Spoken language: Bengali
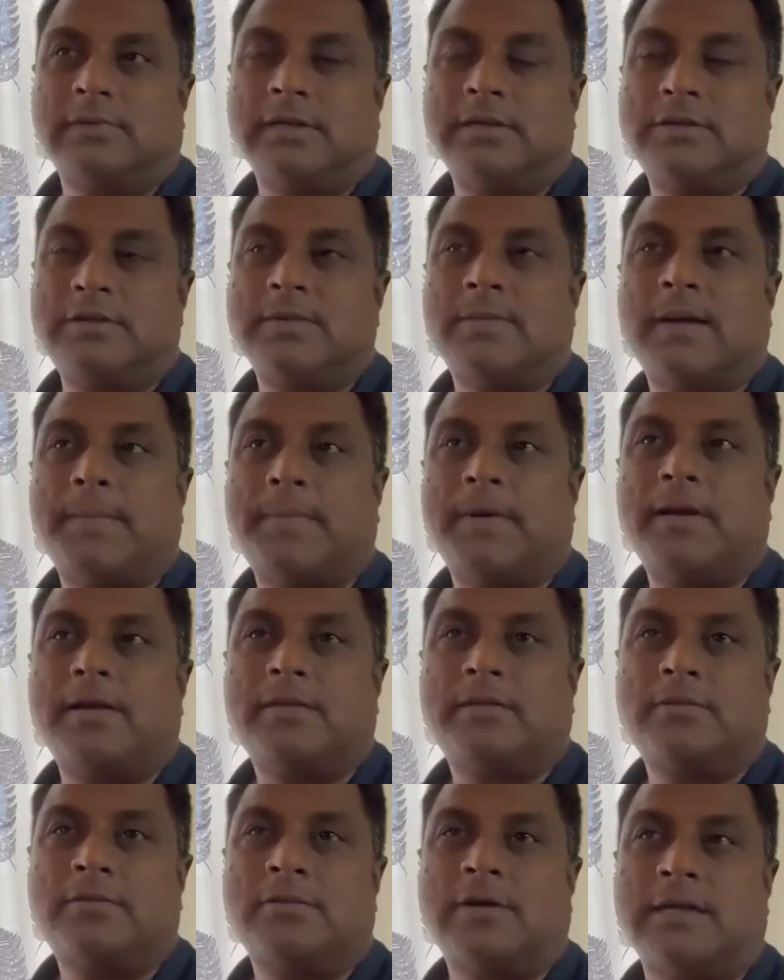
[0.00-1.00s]
এই হচ্ছে ব্যাপার
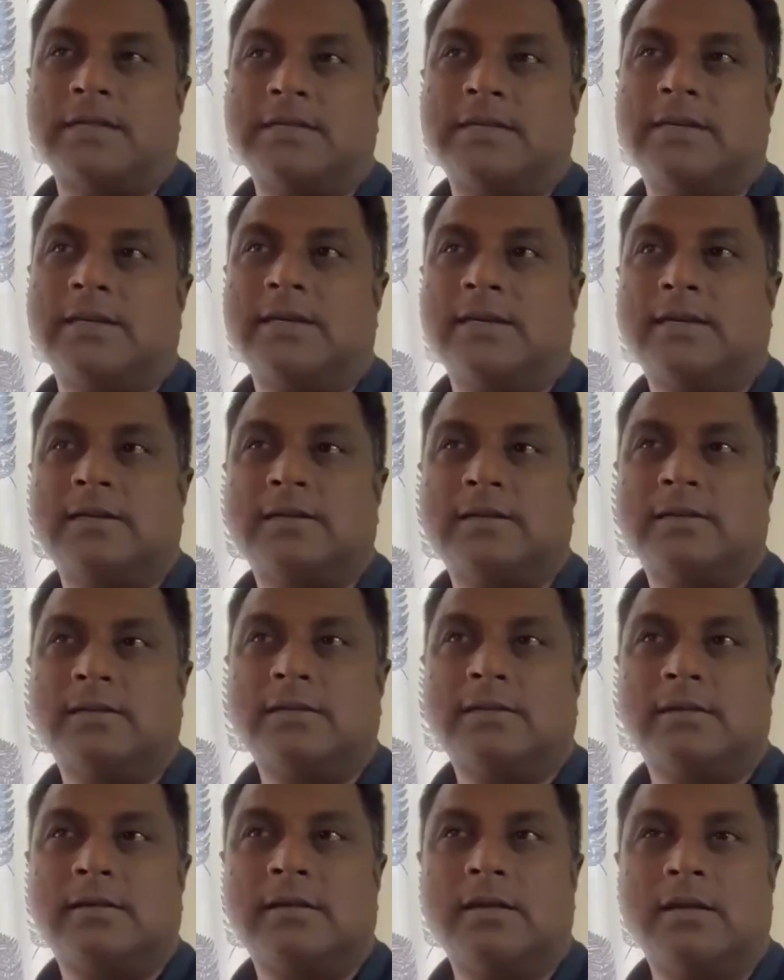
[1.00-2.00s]
তো আজকে
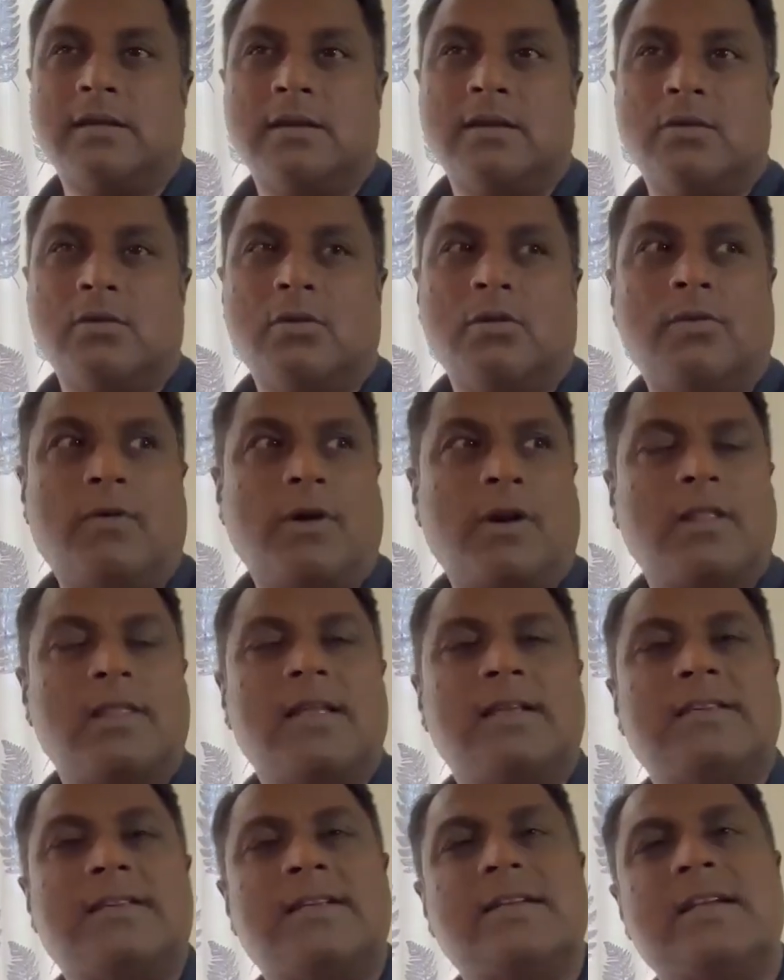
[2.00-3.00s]
ওভারঅল
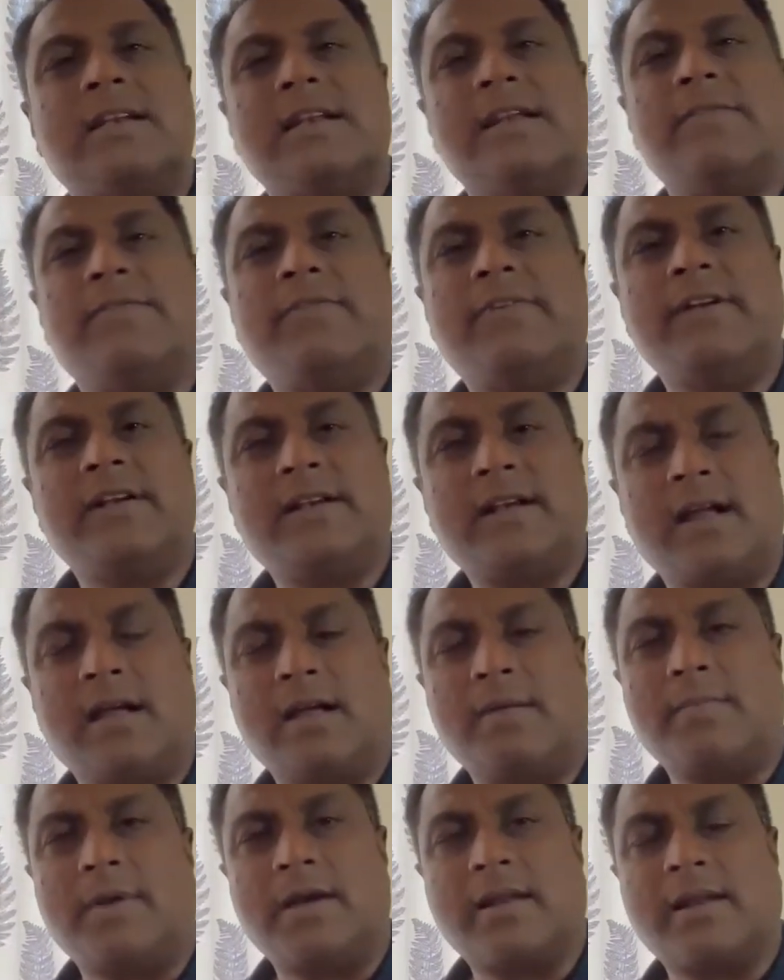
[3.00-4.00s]
দেখছি যে নিফটিটা
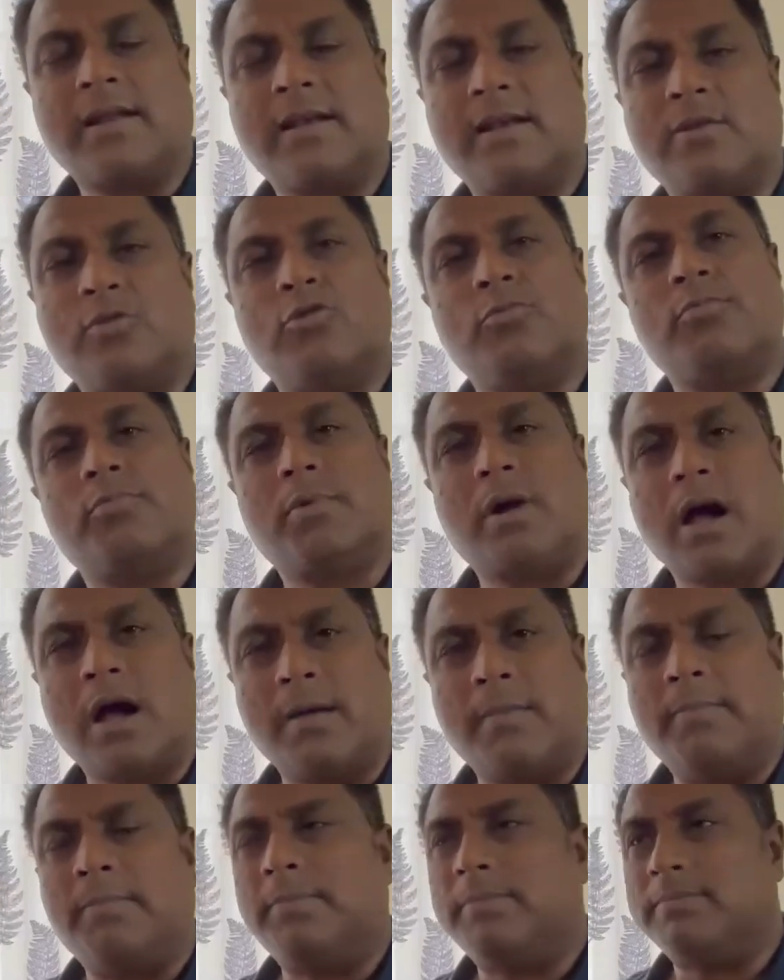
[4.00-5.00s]
মার্কেটে খুব
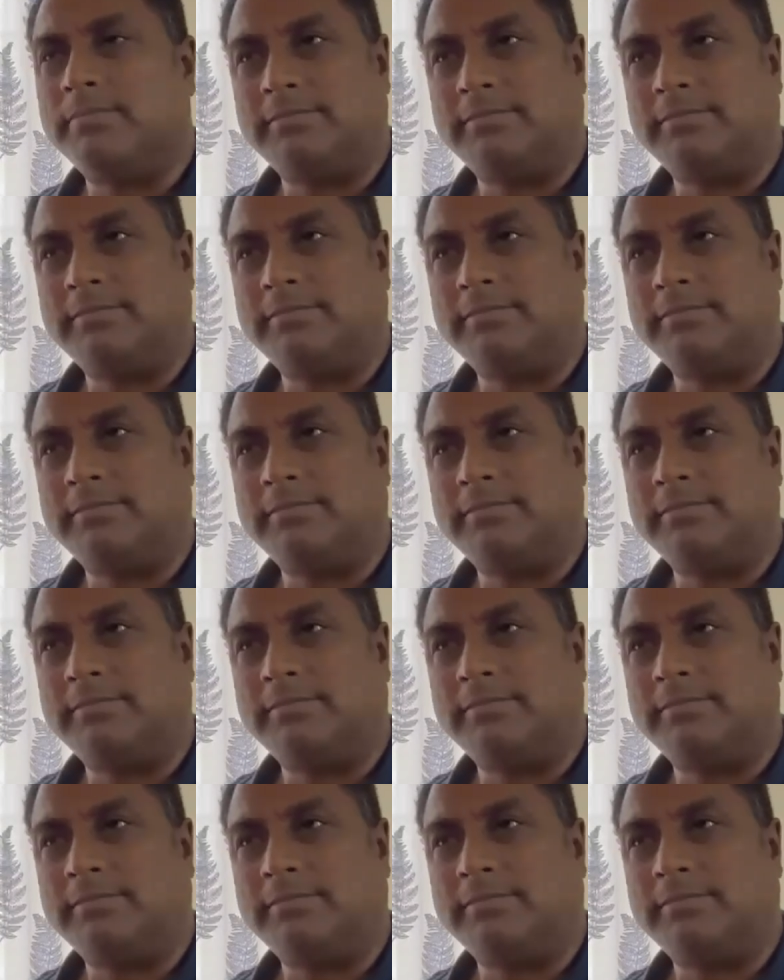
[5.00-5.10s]
আপ